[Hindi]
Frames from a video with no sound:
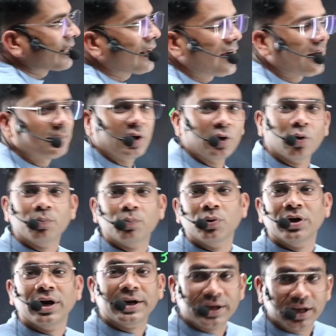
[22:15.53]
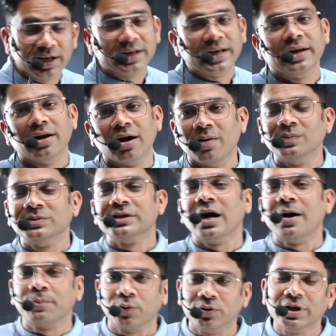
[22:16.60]
अब देखो बुलेटिन के नाम से
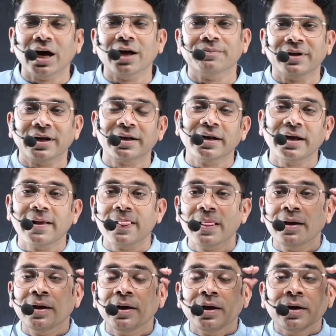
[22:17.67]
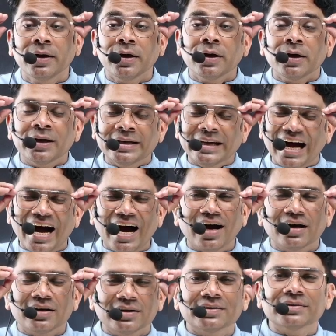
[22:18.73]
आपको ध्यान में रखना है या
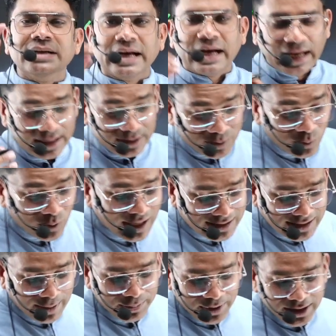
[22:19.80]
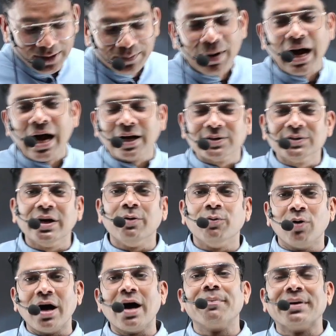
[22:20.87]
एक थोड़ा सा अपना दिमाग जो है
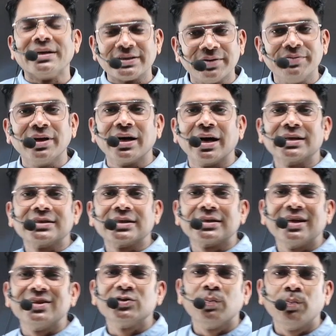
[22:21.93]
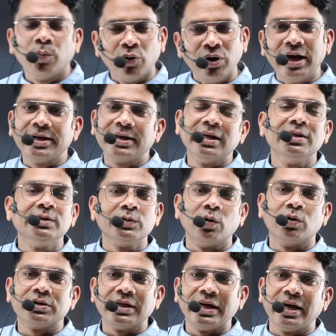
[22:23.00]
वो आप ऐसे भी लगा सकते हैं जो बुलेटिन जो
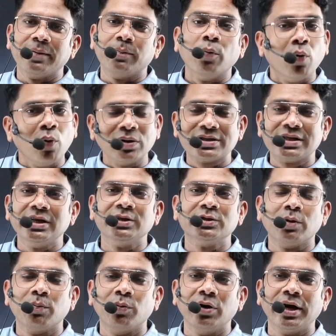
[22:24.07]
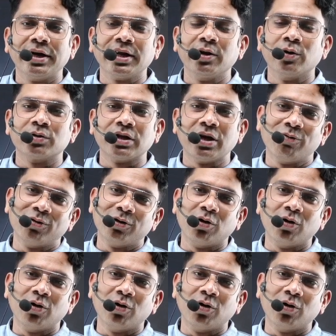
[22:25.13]
होते हैं मोस्टली जो बुलेटिन होते हैं वो